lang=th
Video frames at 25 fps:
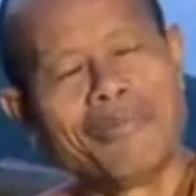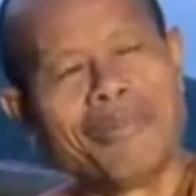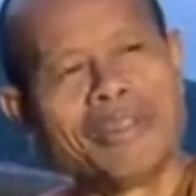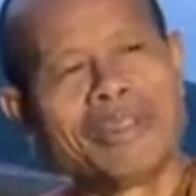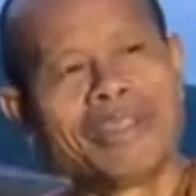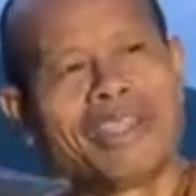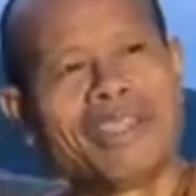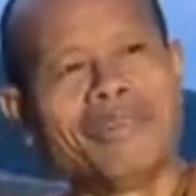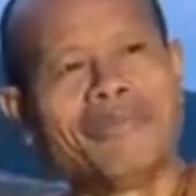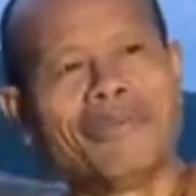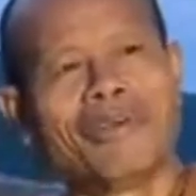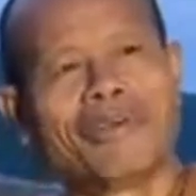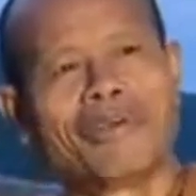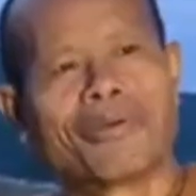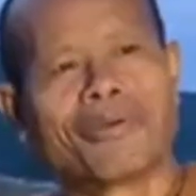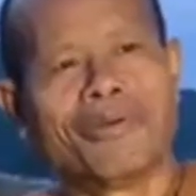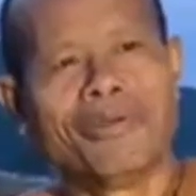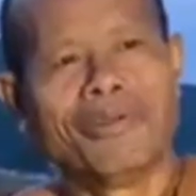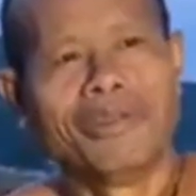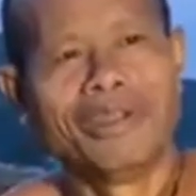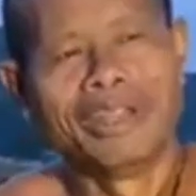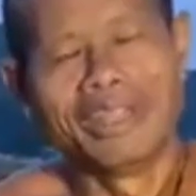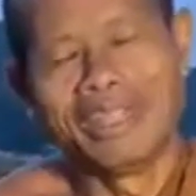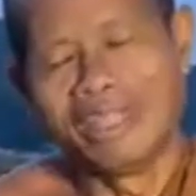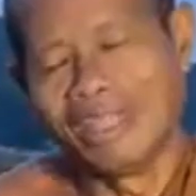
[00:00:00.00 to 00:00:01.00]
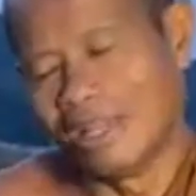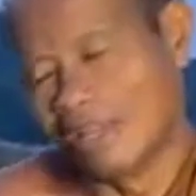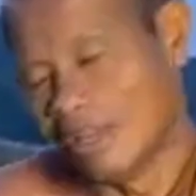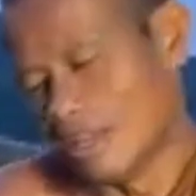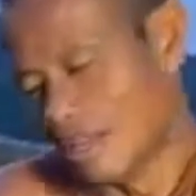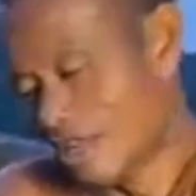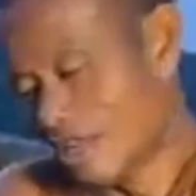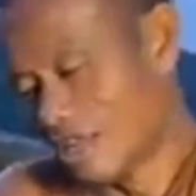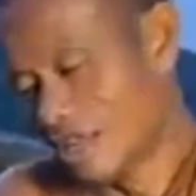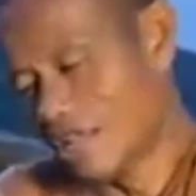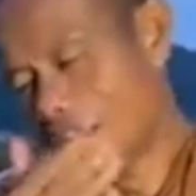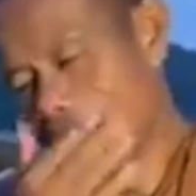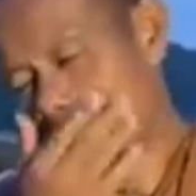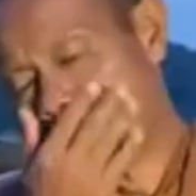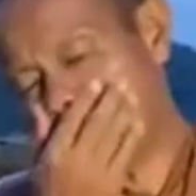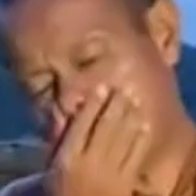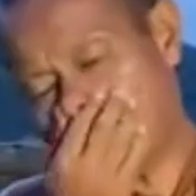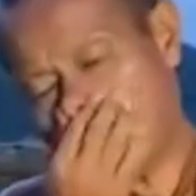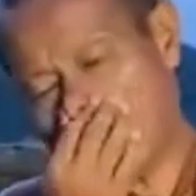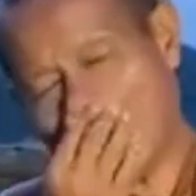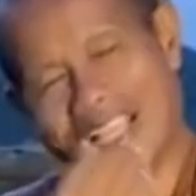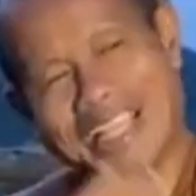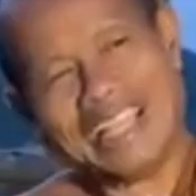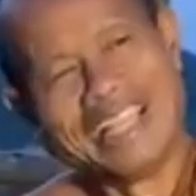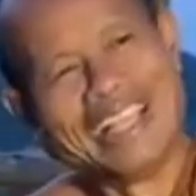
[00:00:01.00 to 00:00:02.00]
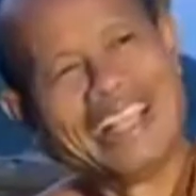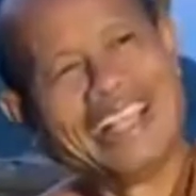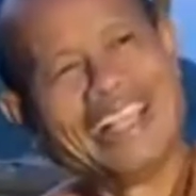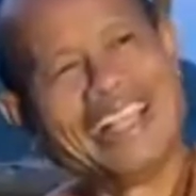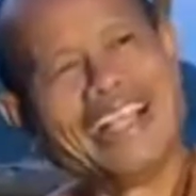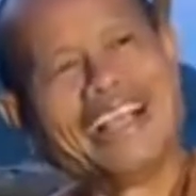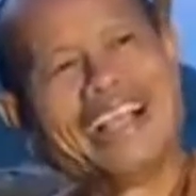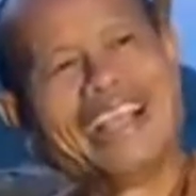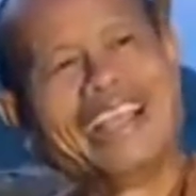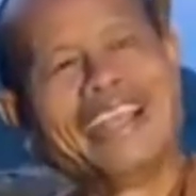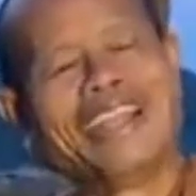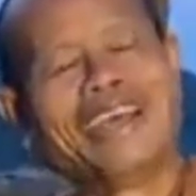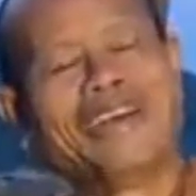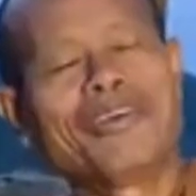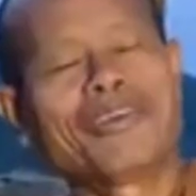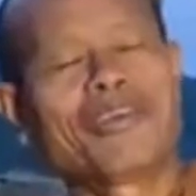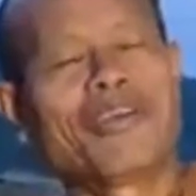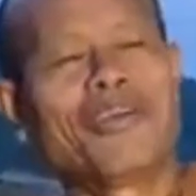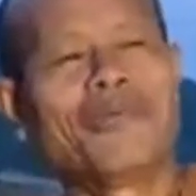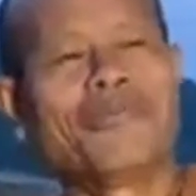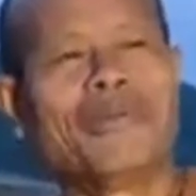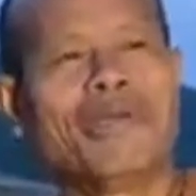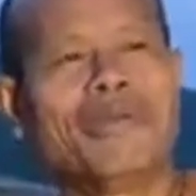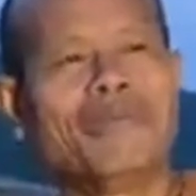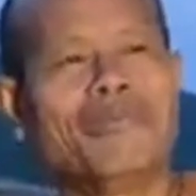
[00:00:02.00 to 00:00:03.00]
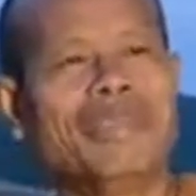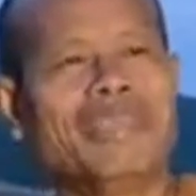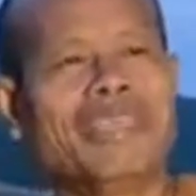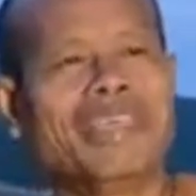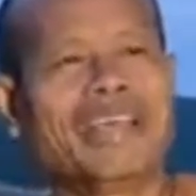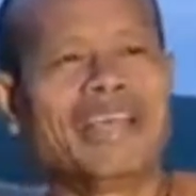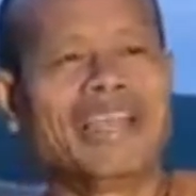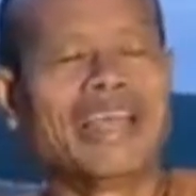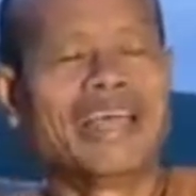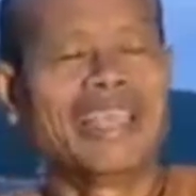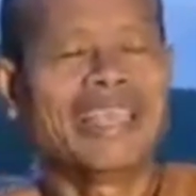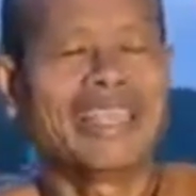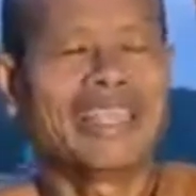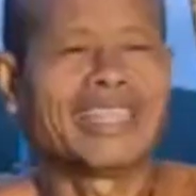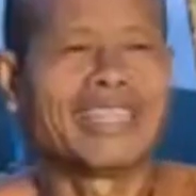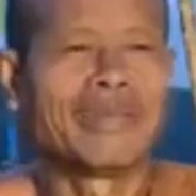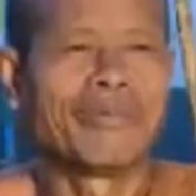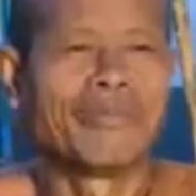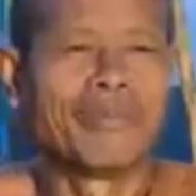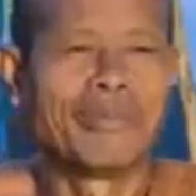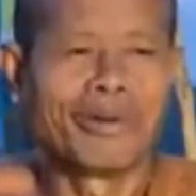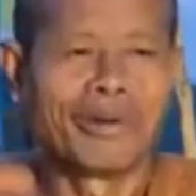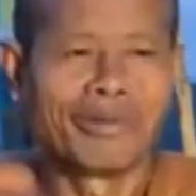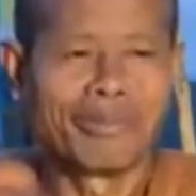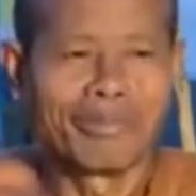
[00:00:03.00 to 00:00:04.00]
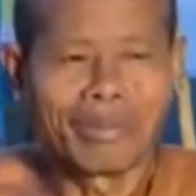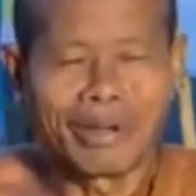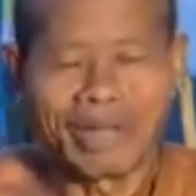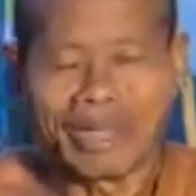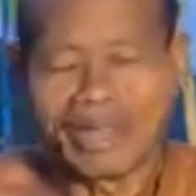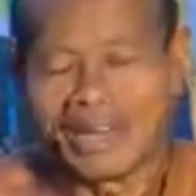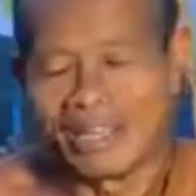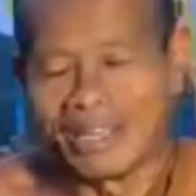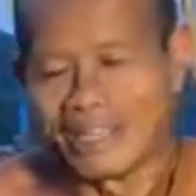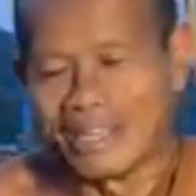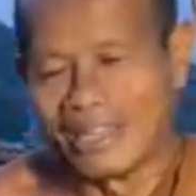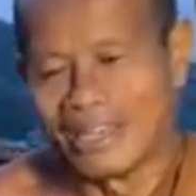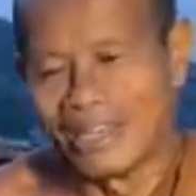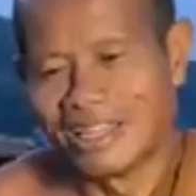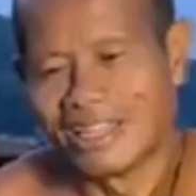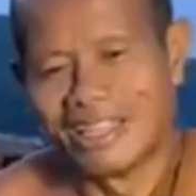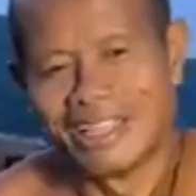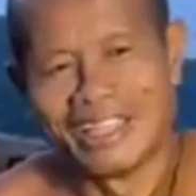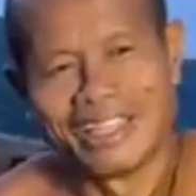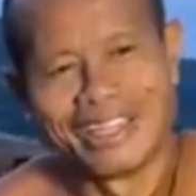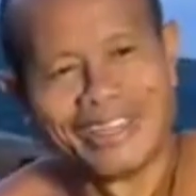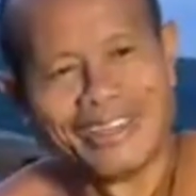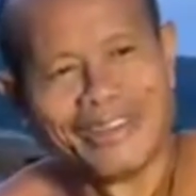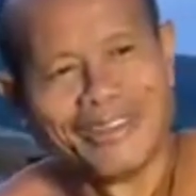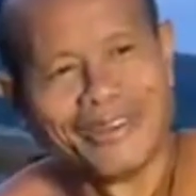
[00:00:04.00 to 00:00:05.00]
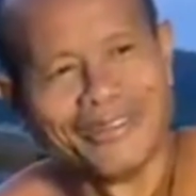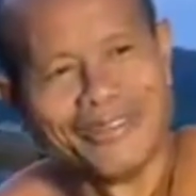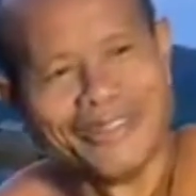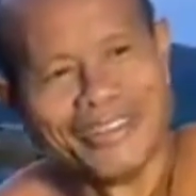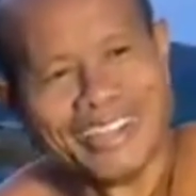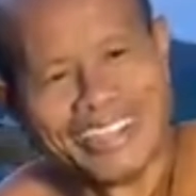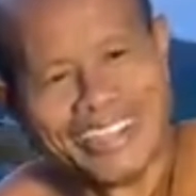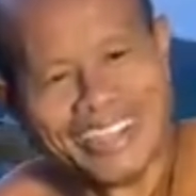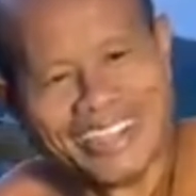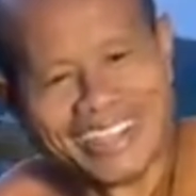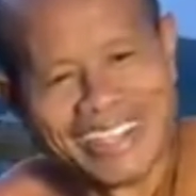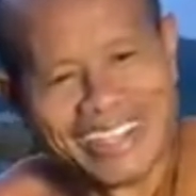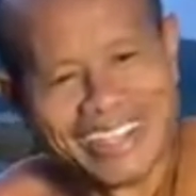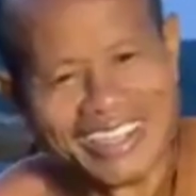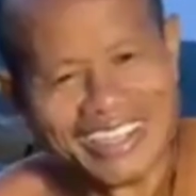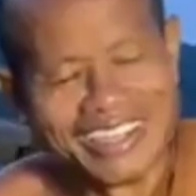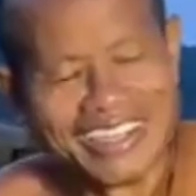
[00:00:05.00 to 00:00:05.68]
มันก็ไม่ใช่ว่าคนดีนะแล้วก็ไม่มีอะไรจะปลอดภัยเลยนะเห็นดู